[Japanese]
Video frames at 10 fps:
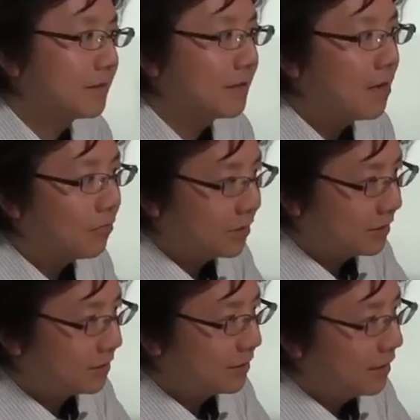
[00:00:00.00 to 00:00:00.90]
過去に
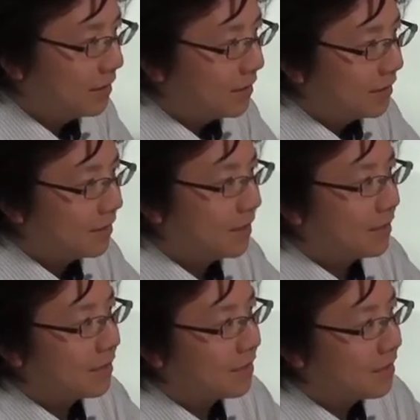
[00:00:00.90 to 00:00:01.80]
ですね誰
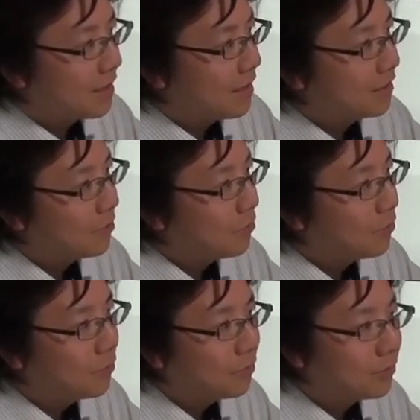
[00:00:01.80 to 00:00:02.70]
かが考えた方
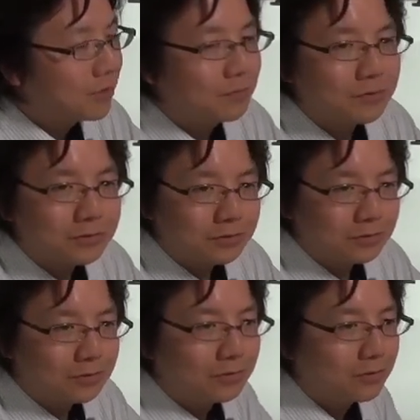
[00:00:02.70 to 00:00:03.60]
法で折り紙を作
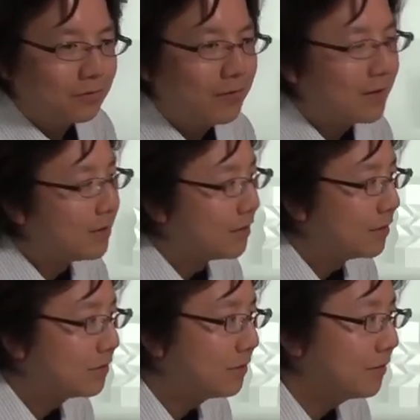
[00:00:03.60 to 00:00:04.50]
るというのでは
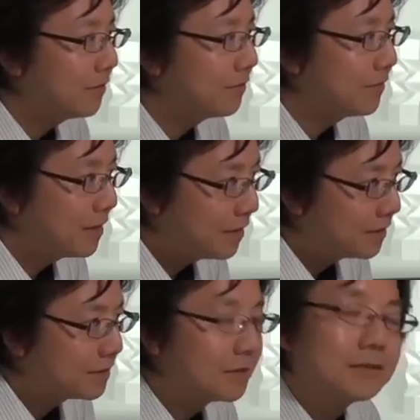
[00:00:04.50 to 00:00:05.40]
それは
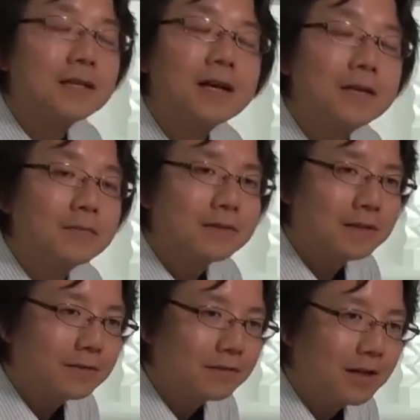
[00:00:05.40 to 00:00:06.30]
新規性がありま
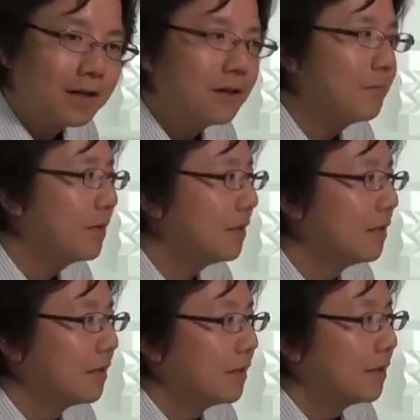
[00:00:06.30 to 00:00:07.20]
せんのでやっぱり
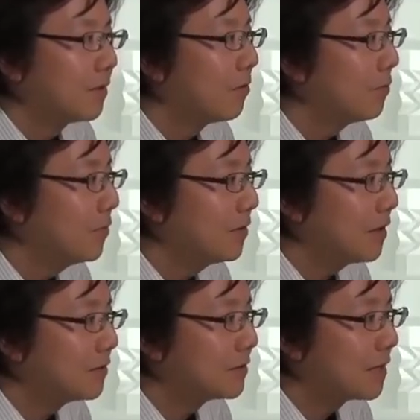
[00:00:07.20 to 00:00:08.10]

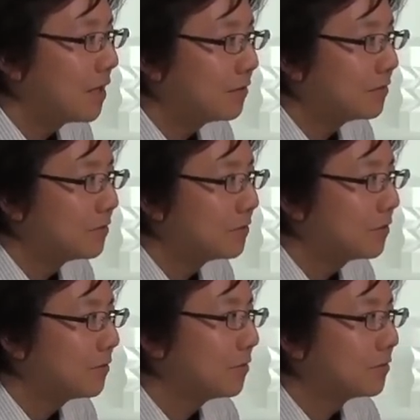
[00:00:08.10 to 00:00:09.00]
コンピューターを使う
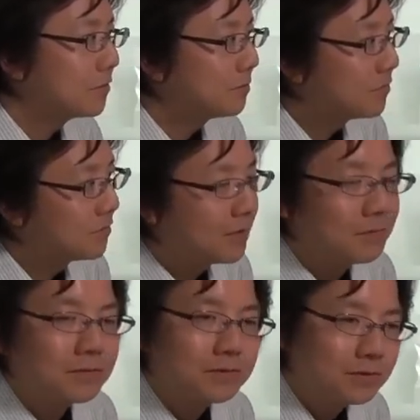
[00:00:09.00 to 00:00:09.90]
その
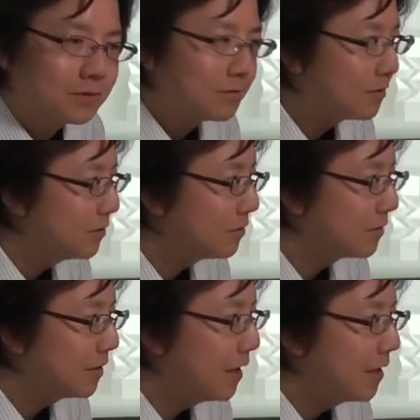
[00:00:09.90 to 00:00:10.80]
プログラムを作ることによっ
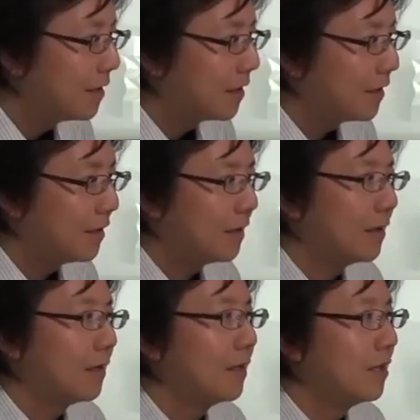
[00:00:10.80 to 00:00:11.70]
て、
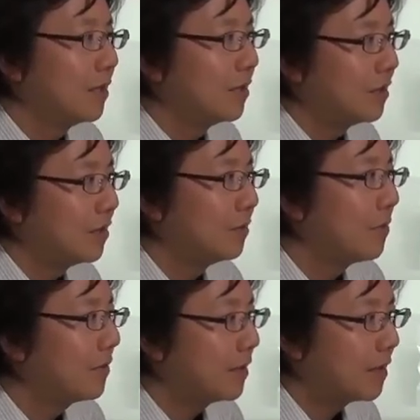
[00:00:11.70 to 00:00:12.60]
えー、
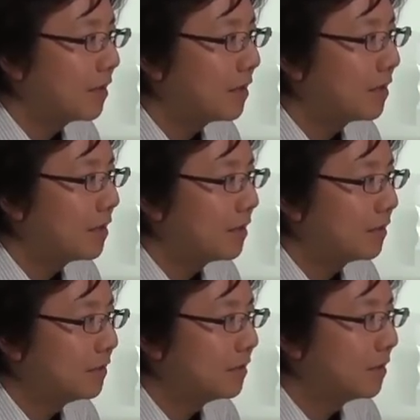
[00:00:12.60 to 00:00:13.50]
今までなかなか
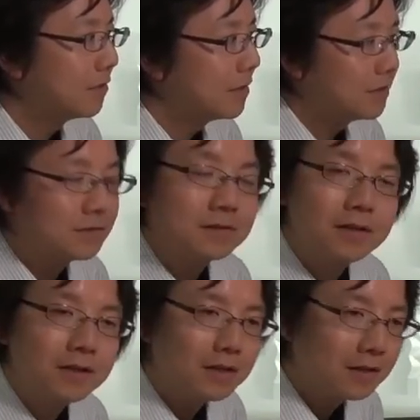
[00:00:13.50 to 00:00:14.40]
人間の手で作
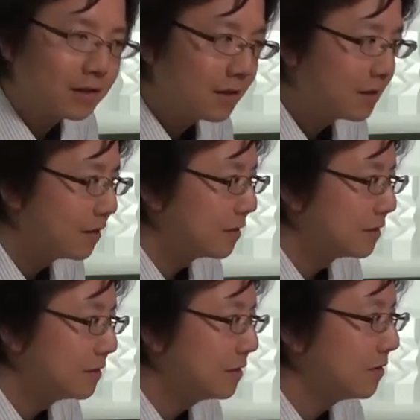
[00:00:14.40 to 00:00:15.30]
れなかった
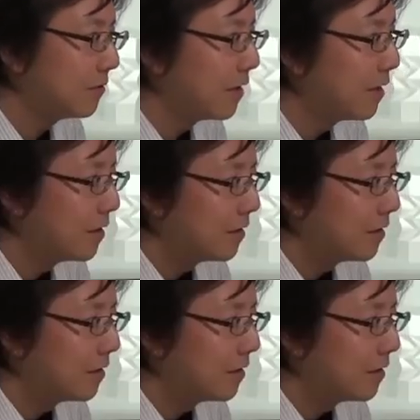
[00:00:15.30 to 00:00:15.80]
形っていうのが